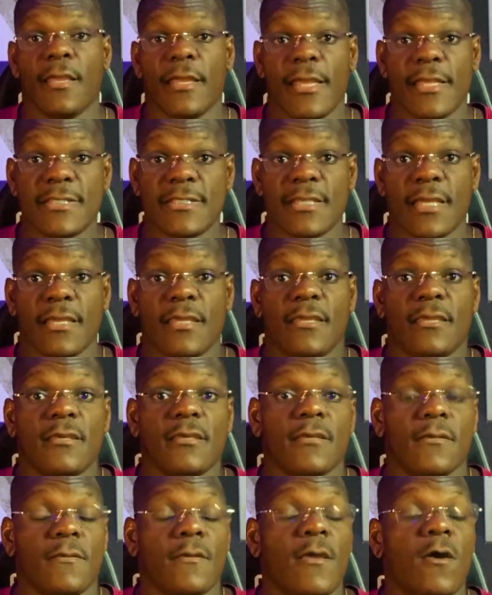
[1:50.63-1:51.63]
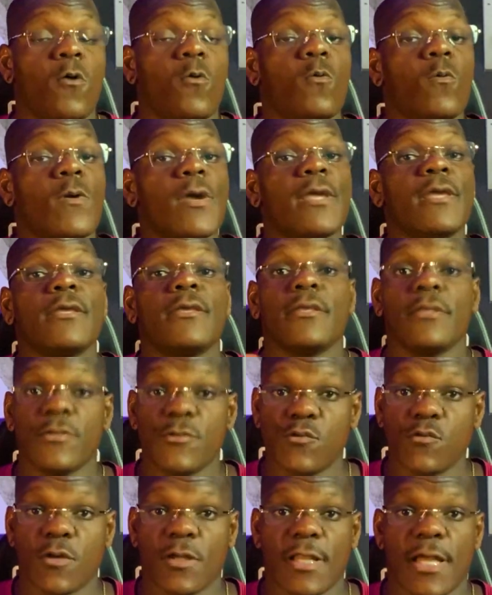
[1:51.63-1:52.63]
Esse aqui é um whey
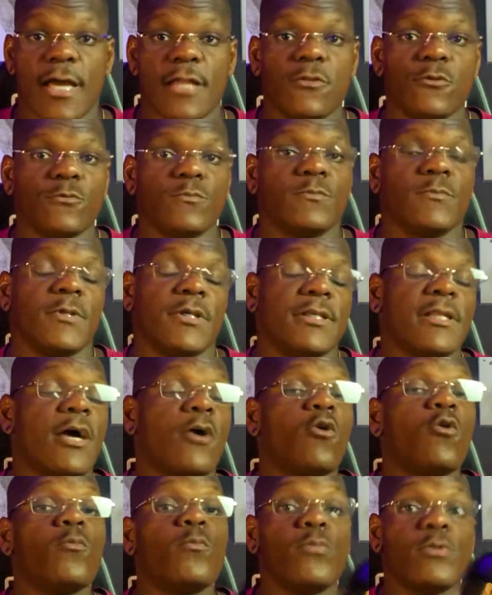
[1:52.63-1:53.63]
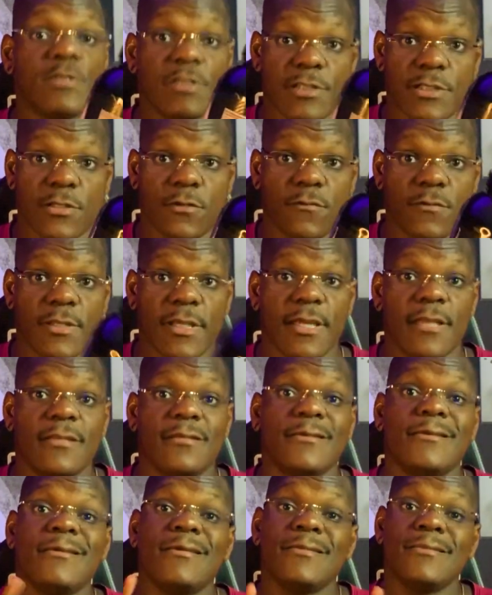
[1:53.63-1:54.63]
isolado e na composição
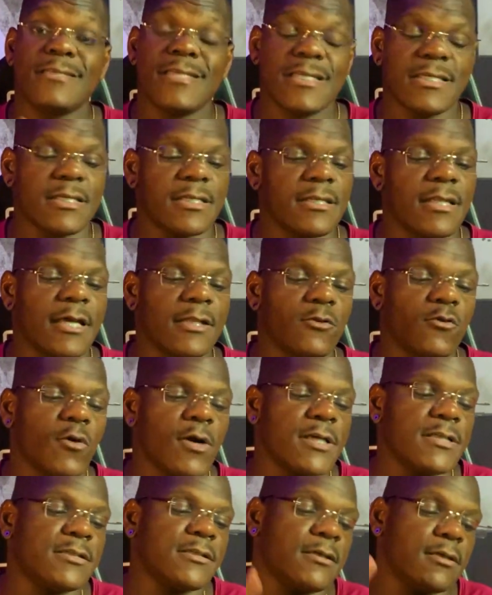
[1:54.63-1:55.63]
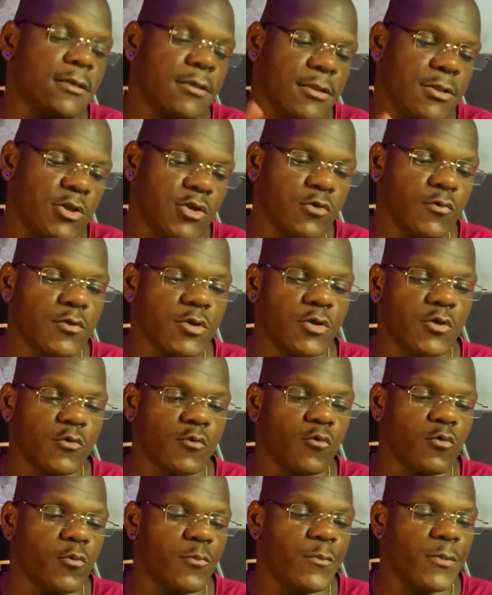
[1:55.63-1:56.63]
dele diz que na dose de um
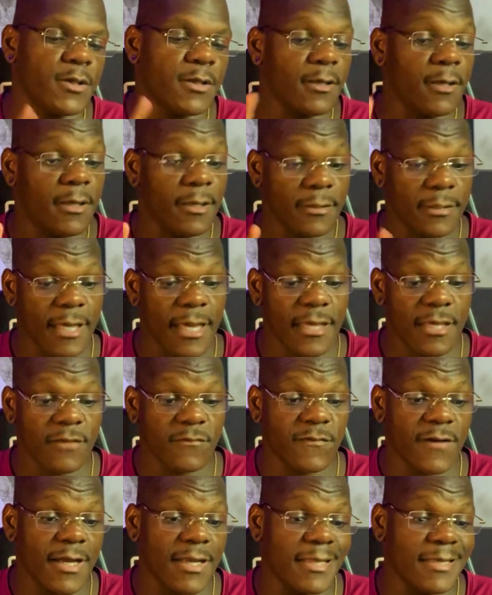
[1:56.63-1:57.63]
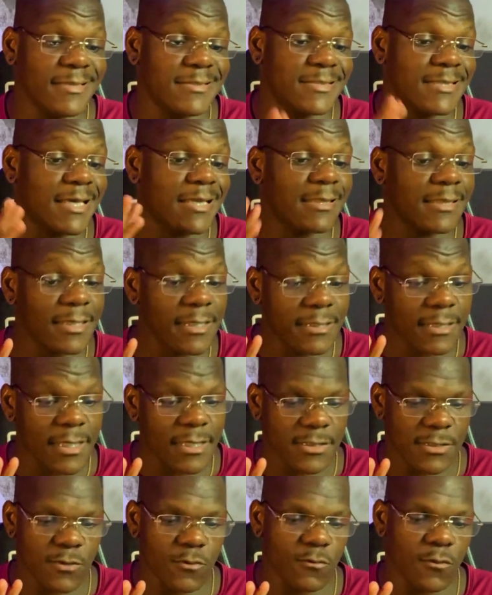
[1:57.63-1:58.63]
scoop, que é equivalente a
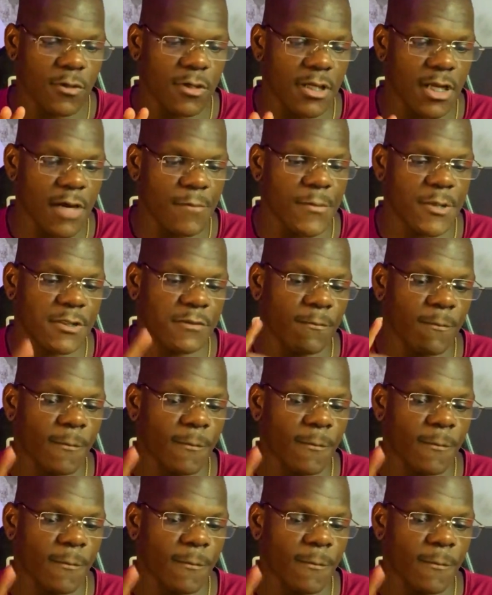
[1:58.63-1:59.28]
35 gramas,